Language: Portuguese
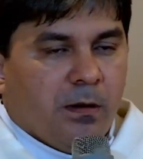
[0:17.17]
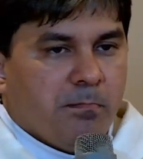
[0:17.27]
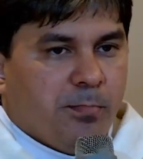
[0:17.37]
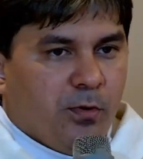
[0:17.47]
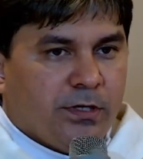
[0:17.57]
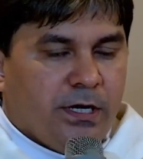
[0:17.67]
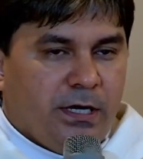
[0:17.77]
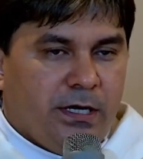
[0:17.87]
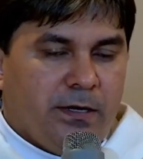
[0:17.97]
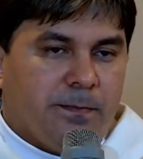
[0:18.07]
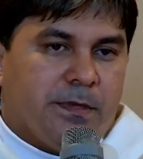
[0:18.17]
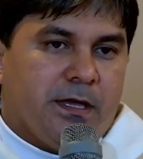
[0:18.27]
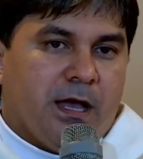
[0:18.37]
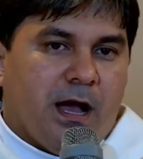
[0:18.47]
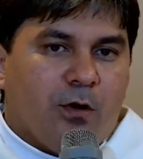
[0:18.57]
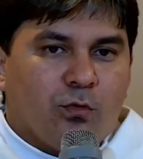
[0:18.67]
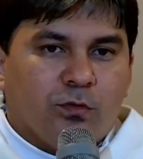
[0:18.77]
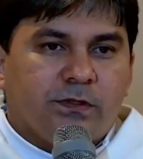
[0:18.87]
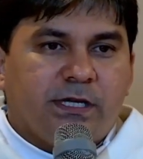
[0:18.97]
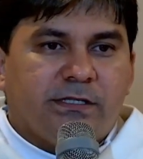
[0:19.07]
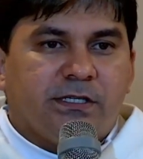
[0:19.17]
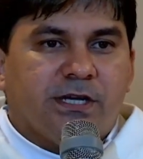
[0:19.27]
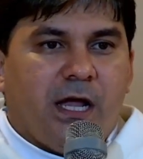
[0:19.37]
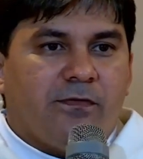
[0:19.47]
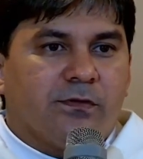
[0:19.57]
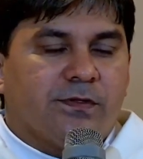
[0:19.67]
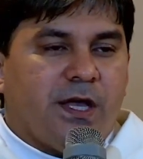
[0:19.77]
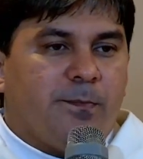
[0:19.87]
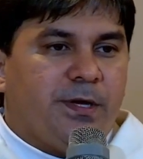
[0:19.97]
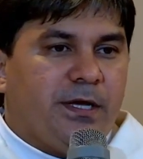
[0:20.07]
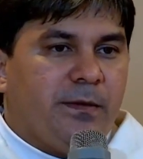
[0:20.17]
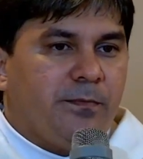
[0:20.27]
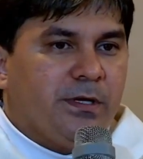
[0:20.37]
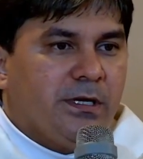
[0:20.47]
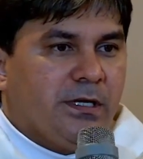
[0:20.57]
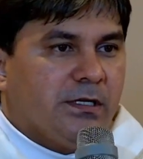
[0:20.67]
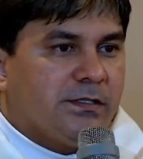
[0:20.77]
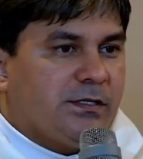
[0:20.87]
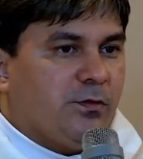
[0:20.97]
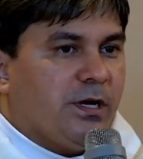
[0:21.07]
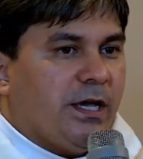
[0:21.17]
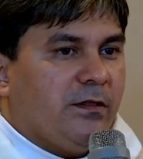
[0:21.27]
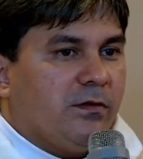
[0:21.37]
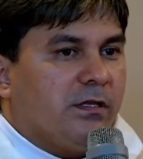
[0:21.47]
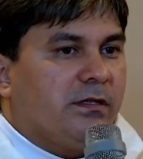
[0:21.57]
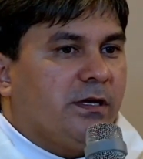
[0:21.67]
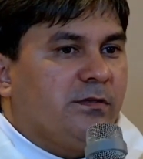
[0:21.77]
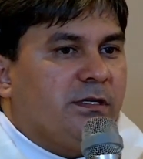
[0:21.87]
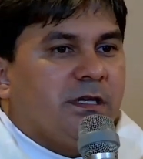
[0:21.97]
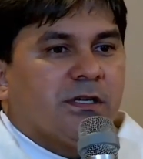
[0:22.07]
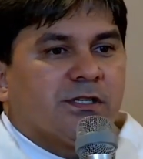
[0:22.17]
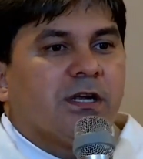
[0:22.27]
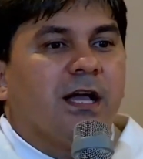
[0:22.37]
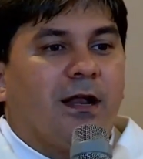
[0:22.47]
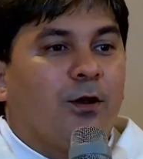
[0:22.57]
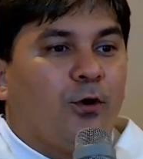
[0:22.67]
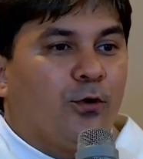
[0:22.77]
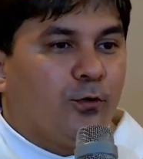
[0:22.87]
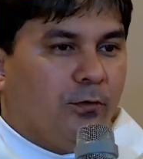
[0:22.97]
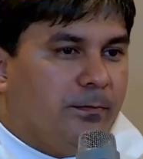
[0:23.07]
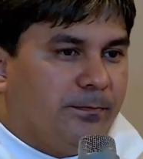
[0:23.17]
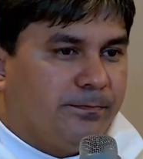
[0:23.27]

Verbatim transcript: porque alguns desejavam saber se o reino de Deus iria chegar logo.